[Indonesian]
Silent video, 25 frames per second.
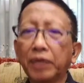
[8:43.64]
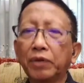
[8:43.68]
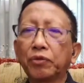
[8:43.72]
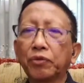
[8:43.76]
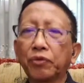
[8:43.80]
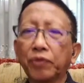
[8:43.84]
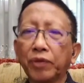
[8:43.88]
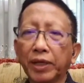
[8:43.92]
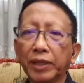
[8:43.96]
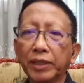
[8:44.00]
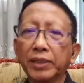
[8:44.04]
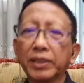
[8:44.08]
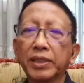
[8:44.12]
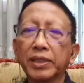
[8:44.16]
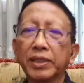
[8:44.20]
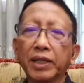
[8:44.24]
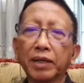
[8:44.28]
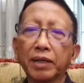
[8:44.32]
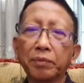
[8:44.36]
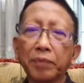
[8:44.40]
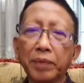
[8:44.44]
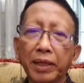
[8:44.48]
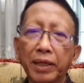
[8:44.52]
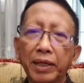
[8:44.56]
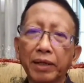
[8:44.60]

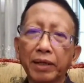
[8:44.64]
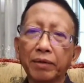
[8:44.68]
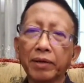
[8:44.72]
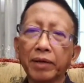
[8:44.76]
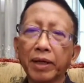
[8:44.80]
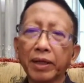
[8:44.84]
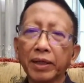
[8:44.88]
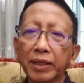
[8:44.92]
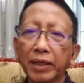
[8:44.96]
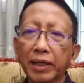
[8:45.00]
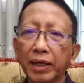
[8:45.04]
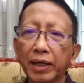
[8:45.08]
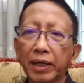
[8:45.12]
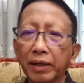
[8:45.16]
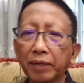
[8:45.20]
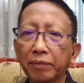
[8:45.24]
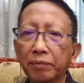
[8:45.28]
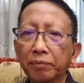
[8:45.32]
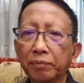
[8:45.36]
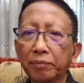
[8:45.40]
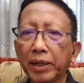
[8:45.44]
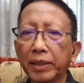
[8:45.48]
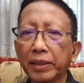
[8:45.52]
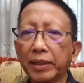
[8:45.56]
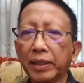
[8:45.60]
influencer, pada orang ya. yang
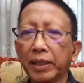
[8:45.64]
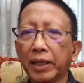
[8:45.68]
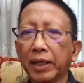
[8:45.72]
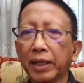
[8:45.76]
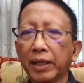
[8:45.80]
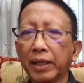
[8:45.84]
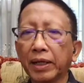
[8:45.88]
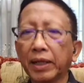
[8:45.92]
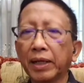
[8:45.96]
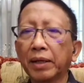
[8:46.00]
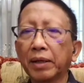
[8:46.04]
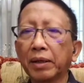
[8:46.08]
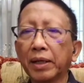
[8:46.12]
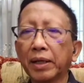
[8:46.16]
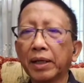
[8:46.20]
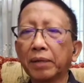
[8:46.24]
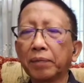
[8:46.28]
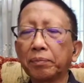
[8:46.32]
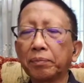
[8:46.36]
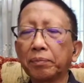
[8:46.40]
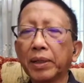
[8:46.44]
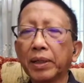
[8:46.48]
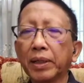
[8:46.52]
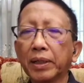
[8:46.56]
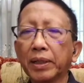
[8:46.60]
yeah. banyak
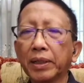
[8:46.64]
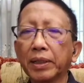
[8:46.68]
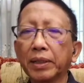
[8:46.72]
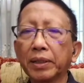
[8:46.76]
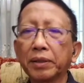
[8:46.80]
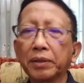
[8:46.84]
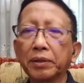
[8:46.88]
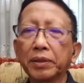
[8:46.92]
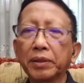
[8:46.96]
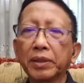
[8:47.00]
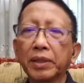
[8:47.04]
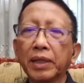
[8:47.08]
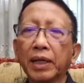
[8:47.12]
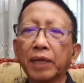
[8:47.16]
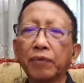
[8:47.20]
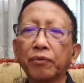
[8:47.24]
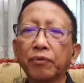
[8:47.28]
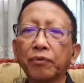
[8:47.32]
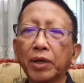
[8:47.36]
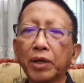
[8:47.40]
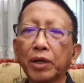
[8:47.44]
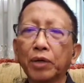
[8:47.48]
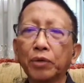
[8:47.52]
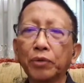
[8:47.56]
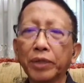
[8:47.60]
uh, pengikut uh,
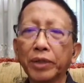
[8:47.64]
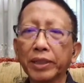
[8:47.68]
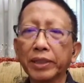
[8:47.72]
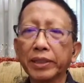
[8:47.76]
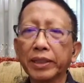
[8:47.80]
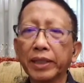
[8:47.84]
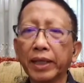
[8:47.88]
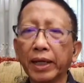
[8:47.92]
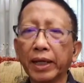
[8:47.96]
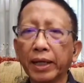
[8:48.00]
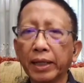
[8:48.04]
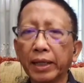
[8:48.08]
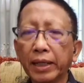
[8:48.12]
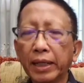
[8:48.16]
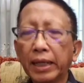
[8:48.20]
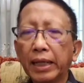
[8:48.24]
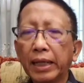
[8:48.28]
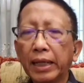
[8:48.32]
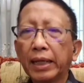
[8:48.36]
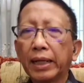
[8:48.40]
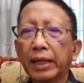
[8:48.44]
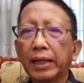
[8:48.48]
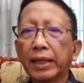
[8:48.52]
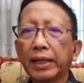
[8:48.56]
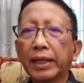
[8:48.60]
followernya.
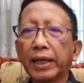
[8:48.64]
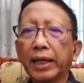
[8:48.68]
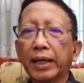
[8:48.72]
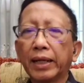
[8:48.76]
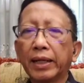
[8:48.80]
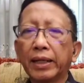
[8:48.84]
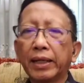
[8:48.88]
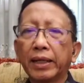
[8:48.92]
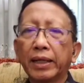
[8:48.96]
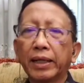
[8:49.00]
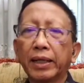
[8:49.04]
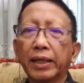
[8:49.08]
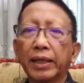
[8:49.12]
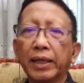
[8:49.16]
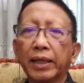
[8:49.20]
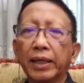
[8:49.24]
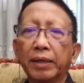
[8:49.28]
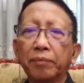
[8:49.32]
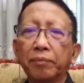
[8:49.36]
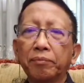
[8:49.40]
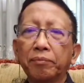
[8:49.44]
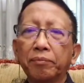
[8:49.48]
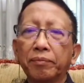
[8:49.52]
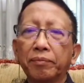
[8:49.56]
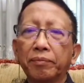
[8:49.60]
Nah,
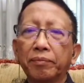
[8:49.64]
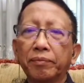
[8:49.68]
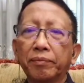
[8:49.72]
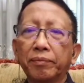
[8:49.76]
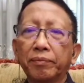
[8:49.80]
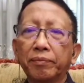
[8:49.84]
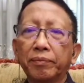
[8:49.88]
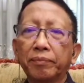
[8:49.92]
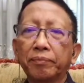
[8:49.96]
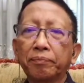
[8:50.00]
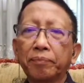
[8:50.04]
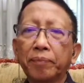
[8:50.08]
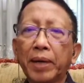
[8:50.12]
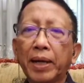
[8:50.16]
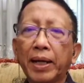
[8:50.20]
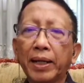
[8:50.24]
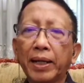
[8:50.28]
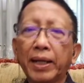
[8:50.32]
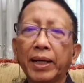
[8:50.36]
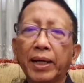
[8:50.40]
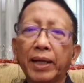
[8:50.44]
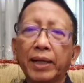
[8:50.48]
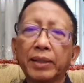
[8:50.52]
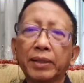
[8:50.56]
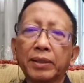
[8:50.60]
um,
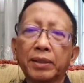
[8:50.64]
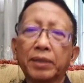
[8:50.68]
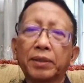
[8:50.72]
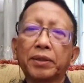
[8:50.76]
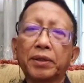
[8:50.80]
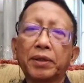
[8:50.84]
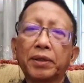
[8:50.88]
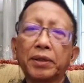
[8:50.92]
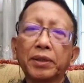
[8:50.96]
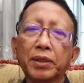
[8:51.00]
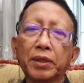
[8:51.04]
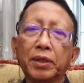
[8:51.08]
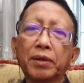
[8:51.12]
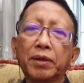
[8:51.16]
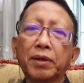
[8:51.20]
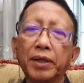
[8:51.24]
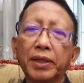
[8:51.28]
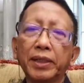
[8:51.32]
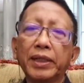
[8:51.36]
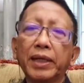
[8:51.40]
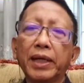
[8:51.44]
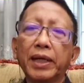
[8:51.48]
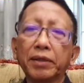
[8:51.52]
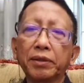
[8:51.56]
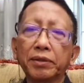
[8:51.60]
para
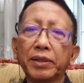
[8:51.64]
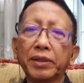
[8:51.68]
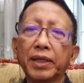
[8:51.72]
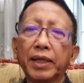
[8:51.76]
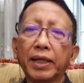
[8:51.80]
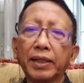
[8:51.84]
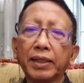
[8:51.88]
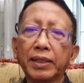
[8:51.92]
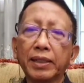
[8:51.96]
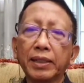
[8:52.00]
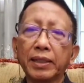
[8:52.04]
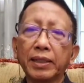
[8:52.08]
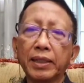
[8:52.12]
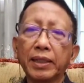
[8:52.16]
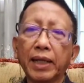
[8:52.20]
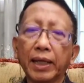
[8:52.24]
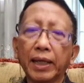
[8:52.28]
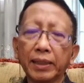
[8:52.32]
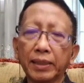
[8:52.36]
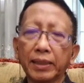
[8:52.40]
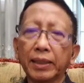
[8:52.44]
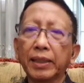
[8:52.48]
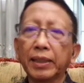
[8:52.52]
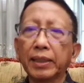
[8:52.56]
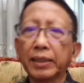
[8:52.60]
tokoh-tokoh ini harusnya
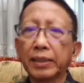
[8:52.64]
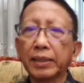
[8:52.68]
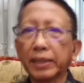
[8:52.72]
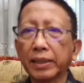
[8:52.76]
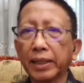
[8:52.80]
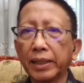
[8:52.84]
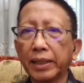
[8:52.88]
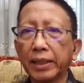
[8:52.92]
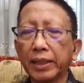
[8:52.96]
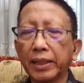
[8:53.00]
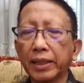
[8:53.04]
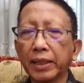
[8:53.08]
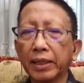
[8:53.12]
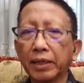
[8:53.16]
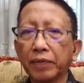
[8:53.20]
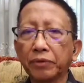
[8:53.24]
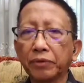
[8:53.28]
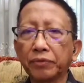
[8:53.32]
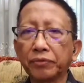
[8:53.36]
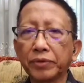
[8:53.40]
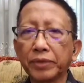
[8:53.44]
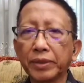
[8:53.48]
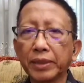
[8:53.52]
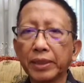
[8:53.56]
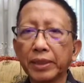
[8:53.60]
dilatih training
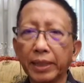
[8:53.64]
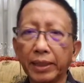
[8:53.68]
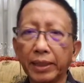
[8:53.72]
of